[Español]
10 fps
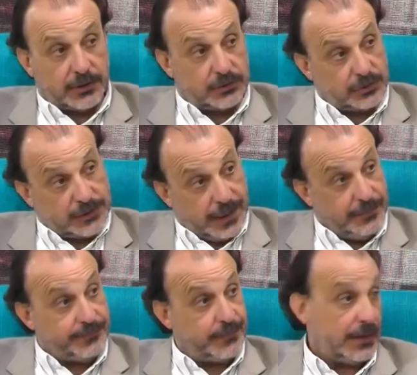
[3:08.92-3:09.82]

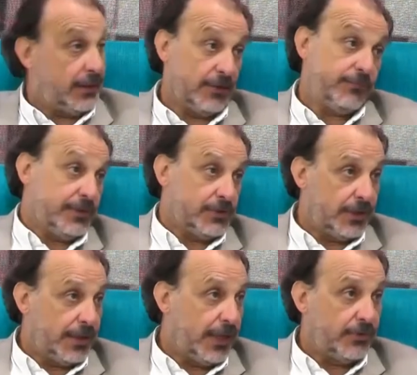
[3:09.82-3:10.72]
social, que tiene fin
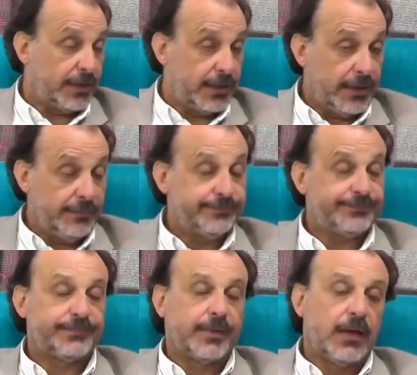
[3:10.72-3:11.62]
solidario en general.
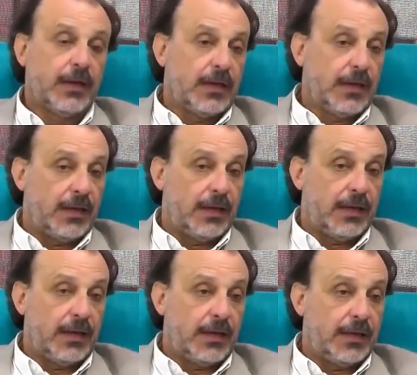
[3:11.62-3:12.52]

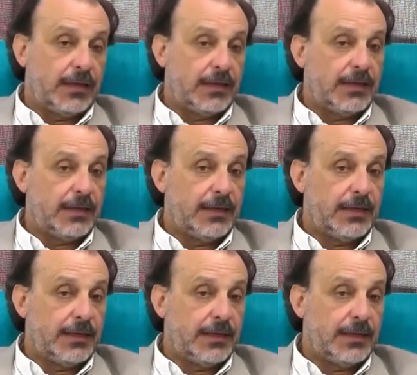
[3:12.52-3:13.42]
Eh,
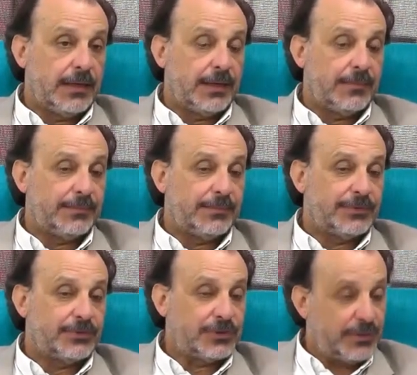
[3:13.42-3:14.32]
y
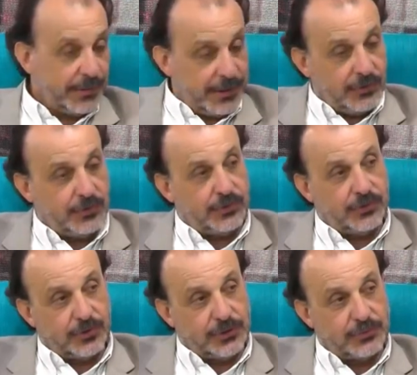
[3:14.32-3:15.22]
yo siempre digo, esto
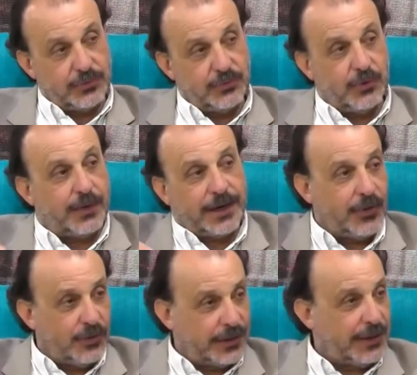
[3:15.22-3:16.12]
no lo resuelve un
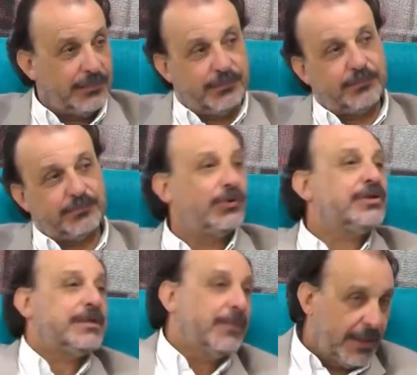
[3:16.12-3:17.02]
gobernador, está por
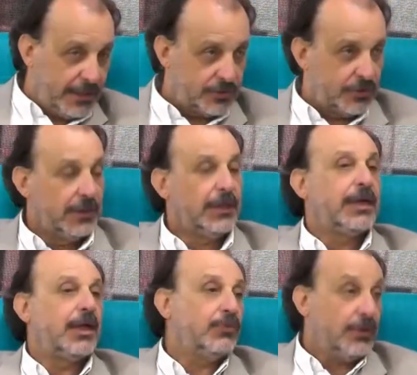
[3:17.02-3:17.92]
encima de eso.
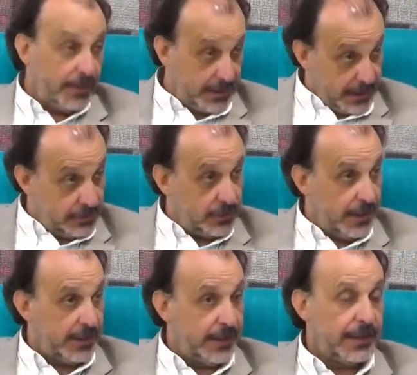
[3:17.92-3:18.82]
Es un debate
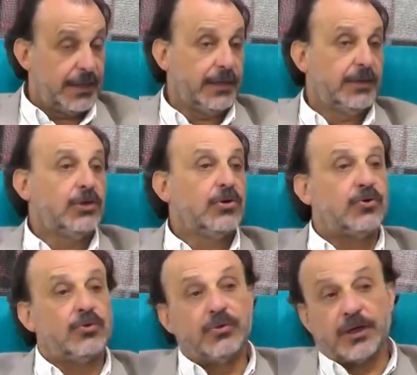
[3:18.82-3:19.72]
nacional que hay que dar,
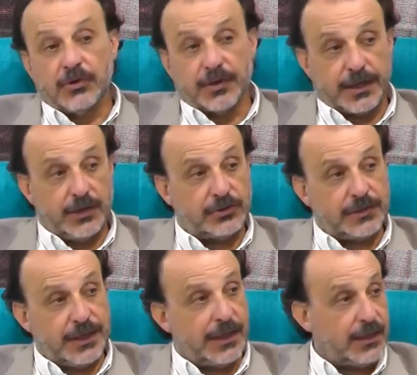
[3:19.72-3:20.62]
con un grado de
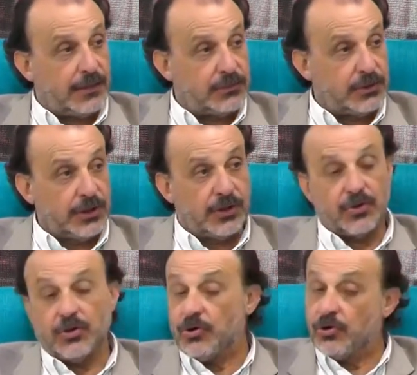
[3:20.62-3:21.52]
generosidad en las discusiones
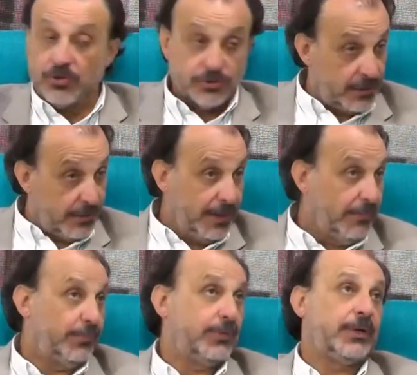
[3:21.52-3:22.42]
que hoy no se
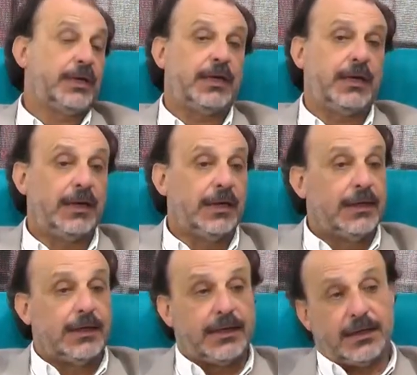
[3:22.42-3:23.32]
ven, porque
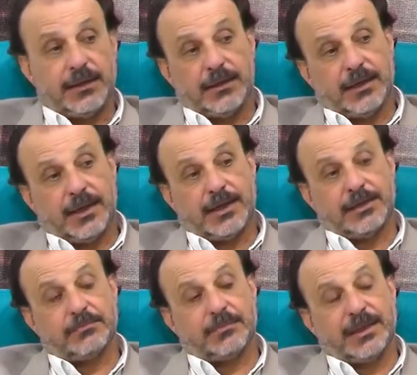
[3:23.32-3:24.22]
eh, hay
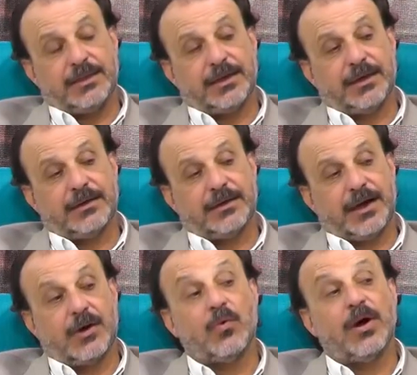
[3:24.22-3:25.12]
que plantear
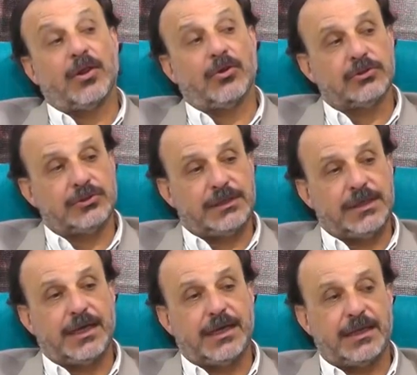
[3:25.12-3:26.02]
acuerdos
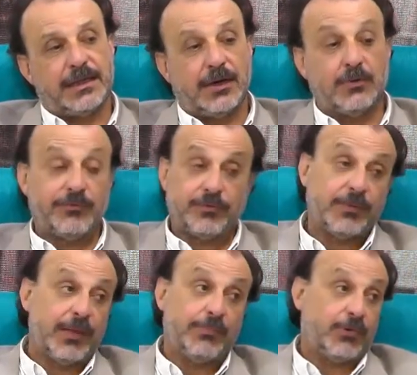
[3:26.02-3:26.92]
y hay que de alguna
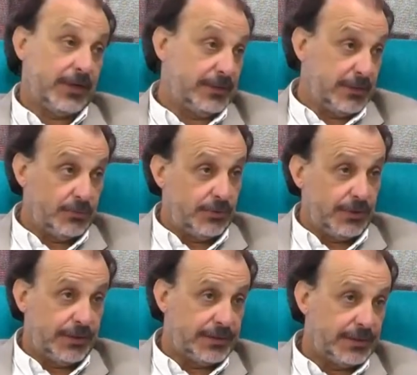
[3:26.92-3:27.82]
forma despojarse de algunos
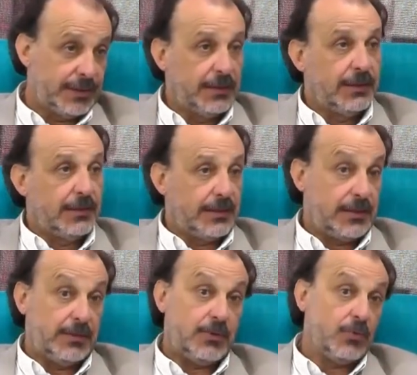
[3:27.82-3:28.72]
intereses
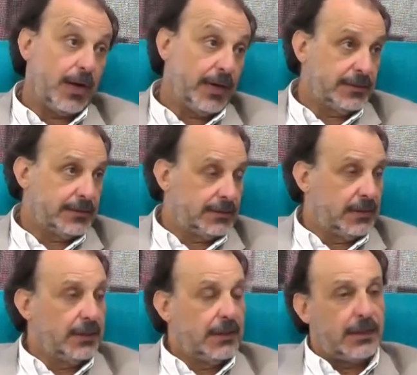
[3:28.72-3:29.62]
individuales
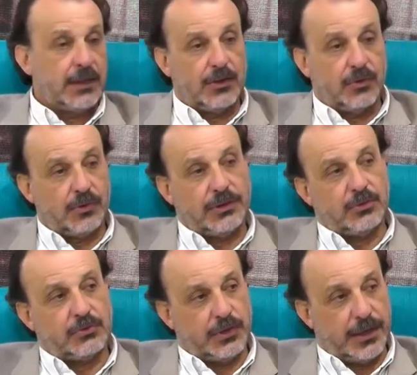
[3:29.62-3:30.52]
eh, o
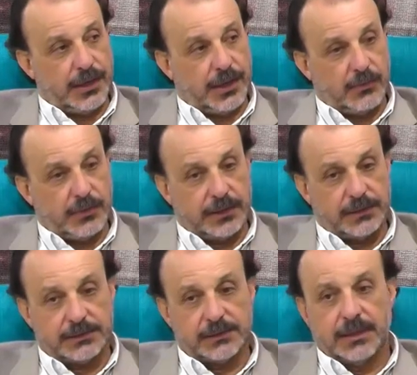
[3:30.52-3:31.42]
institucionales de,
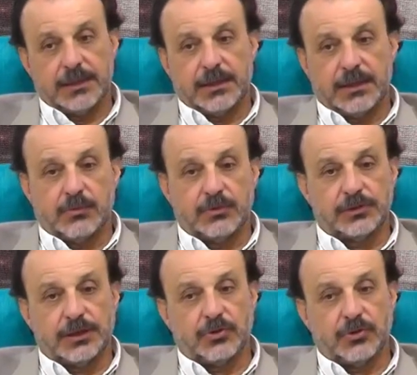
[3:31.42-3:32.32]
algunas, de
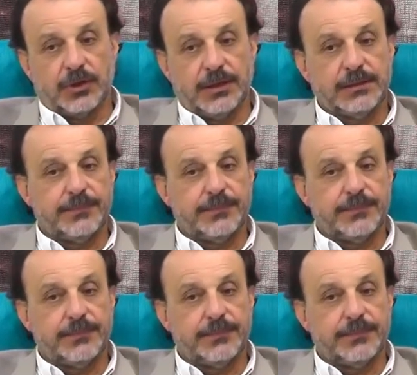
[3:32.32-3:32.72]
algunos sectores,